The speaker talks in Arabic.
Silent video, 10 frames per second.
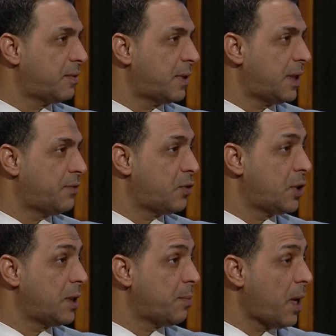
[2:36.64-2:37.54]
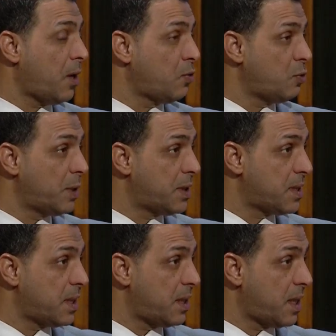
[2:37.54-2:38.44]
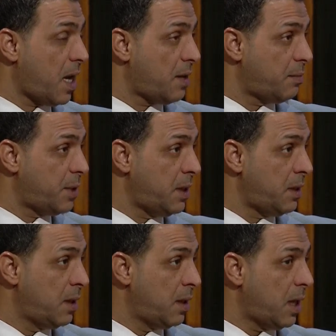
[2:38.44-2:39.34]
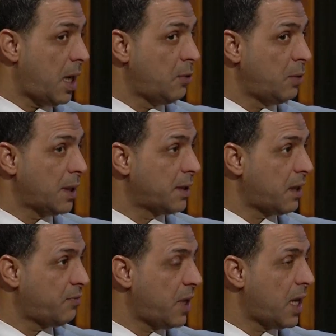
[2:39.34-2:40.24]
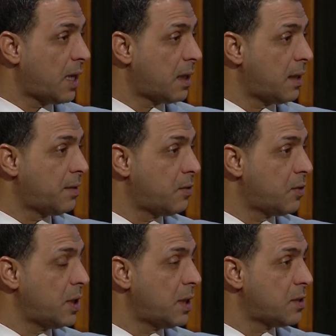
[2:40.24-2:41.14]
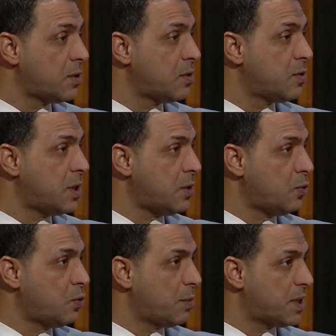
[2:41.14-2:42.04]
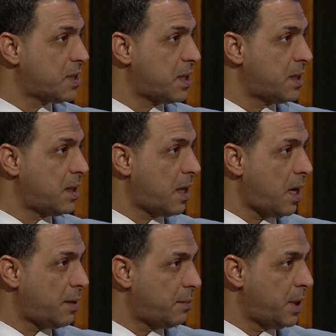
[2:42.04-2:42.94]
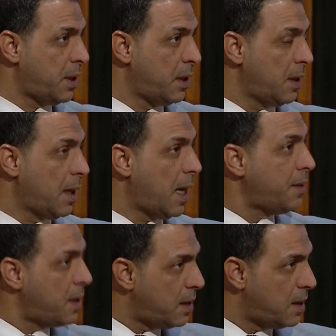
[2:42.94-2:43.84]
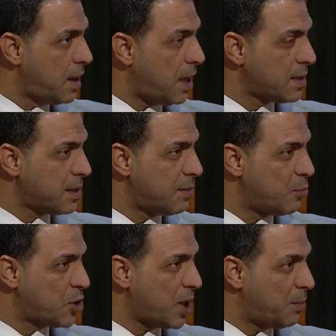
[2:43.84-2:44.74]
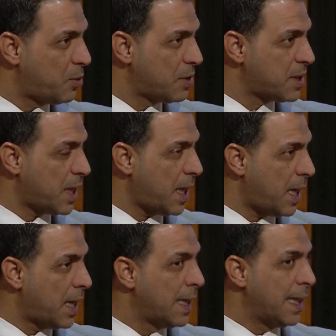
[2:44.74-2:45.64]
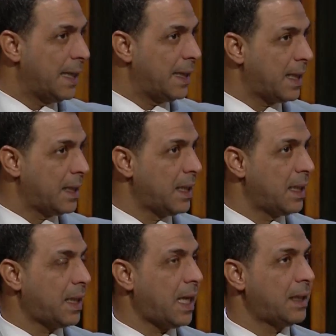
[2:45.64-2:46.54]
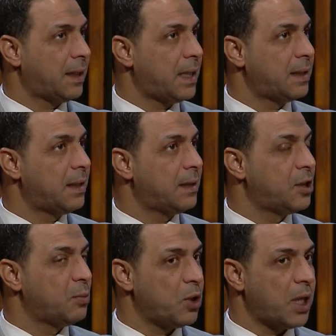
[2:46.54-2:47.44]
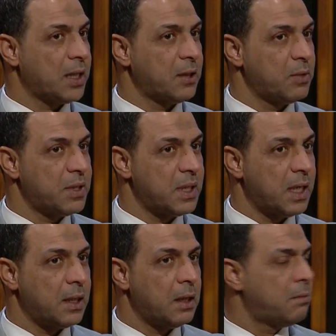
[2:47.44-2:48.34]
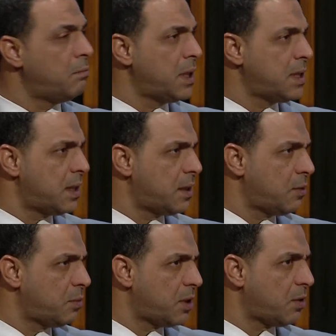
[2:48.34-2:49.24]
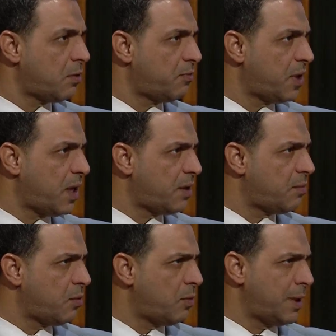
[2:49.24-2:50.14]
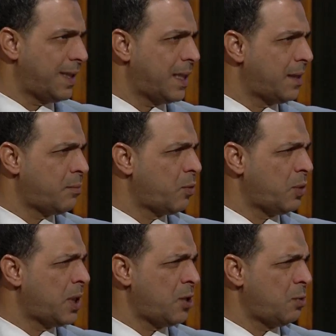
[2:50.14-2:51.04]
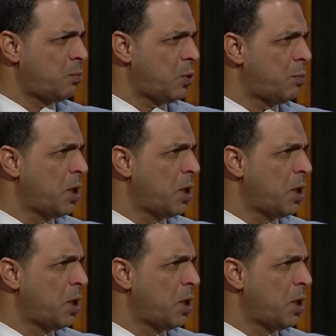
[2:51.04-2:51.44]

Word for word: الذي يريد ابقاء حكومه السيد الكاظمي او الطرف الاخر الذي يريد ان يزيح حكومه السيد الكاظمي هذه هي اصل المشكله بكل صراحه اذا اردنا ان نتحدث عن الديمقراطي والسياده ليس لديهم تدخل في هذا الموضوع يعني هذا الموضوع لا يهمهم